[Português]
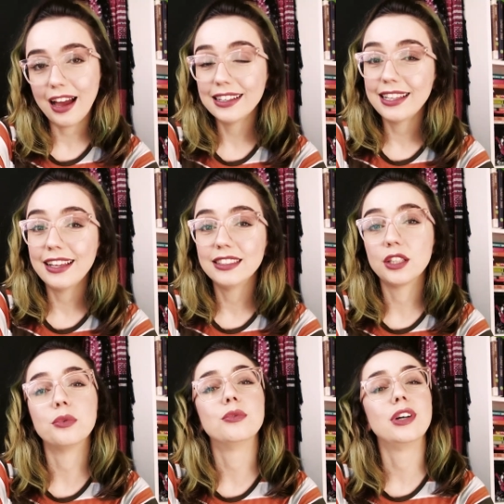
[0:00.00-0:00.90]
A ideia
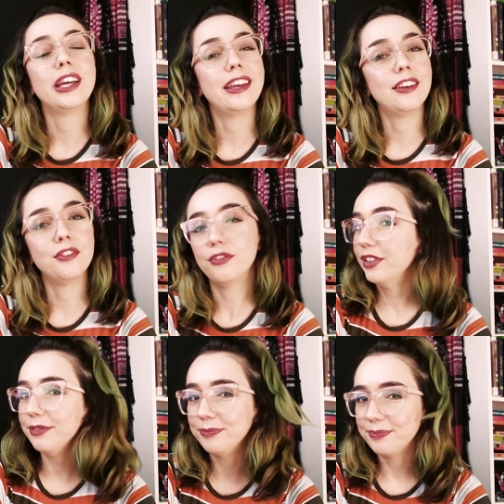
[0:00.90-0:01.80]
então é
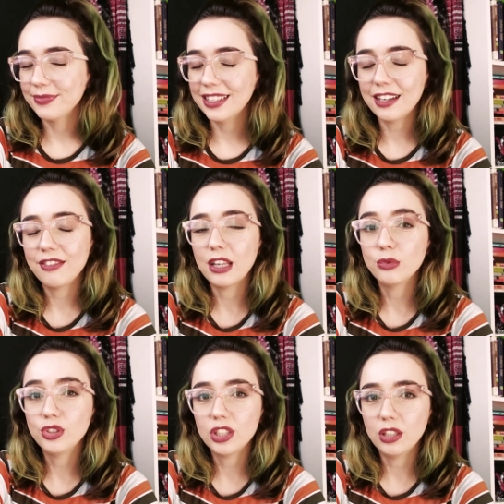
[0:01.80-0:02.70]
vir gravar
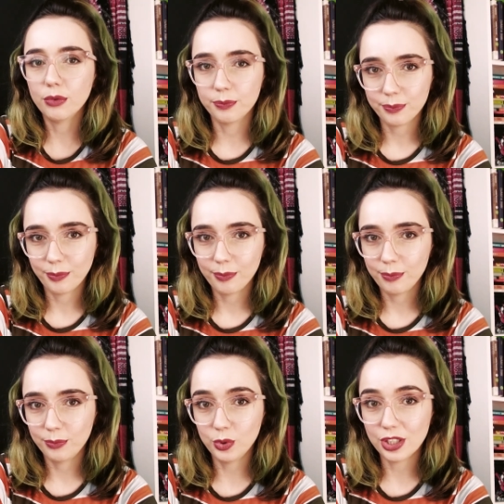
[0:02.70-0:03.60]
um tiquinho
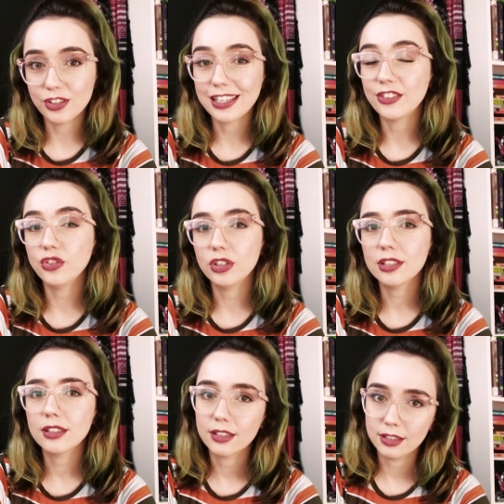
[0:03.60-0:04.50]
durante sete
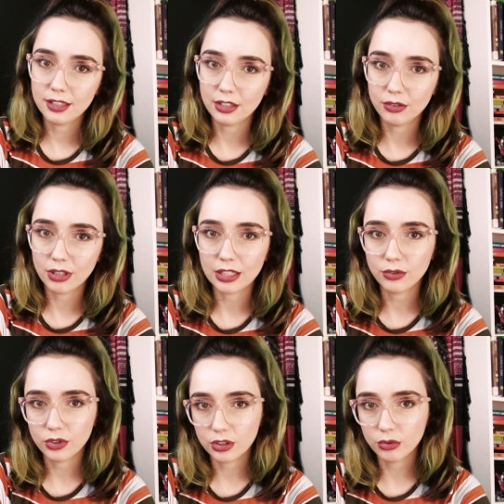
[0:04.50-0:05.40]
dias, seis no caso,
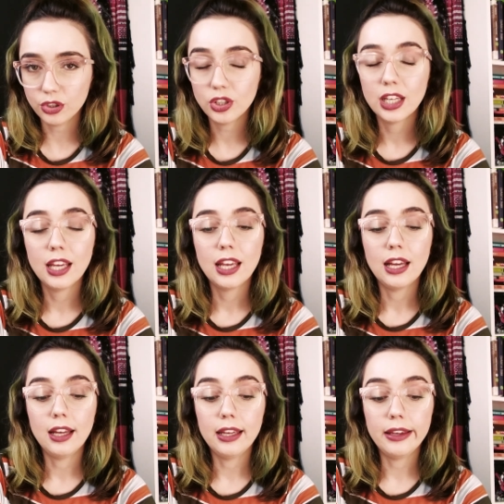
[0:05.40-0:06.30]
tirando hoje,
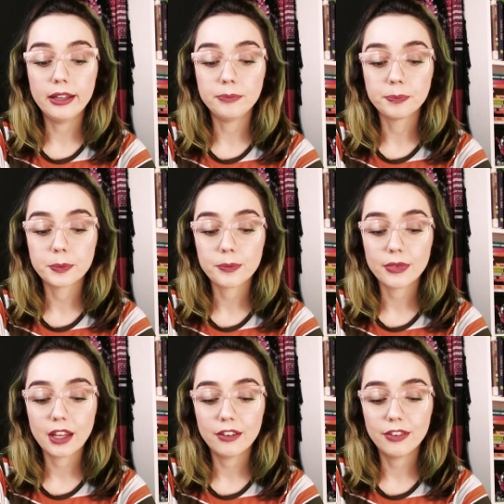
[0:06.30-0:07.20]
é,
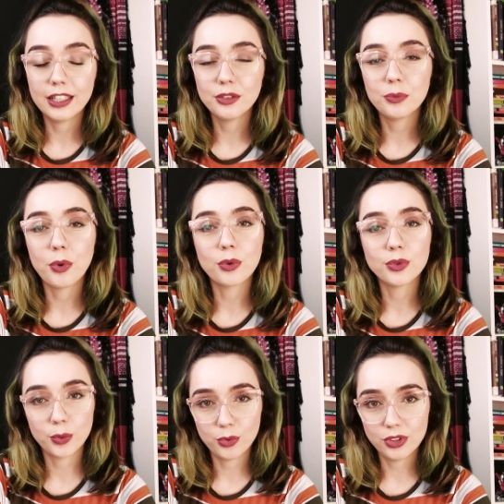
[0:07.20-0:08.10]
falando um pouco
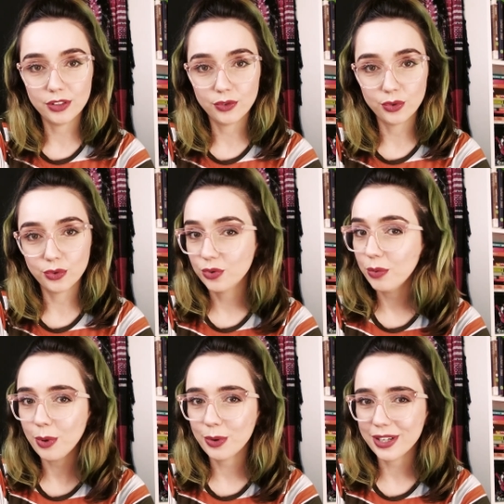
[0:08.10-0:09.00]
sobre os livros
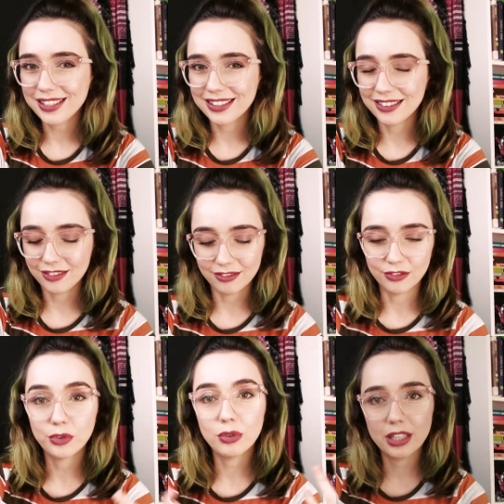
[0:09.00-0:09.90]
do meu coração.
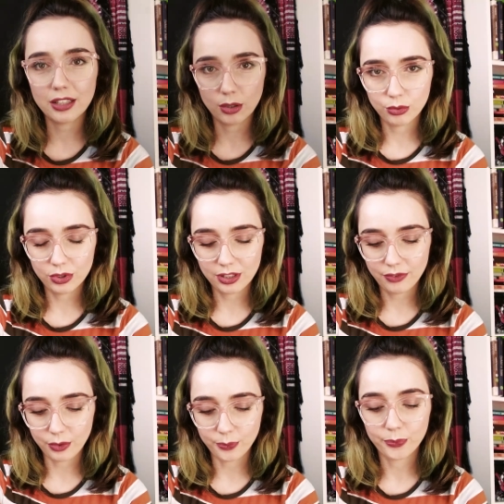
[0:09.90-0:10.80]
Vou ler o
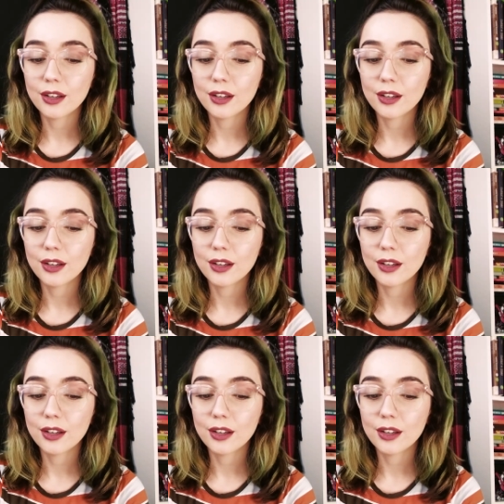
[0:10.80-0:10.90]
desafio.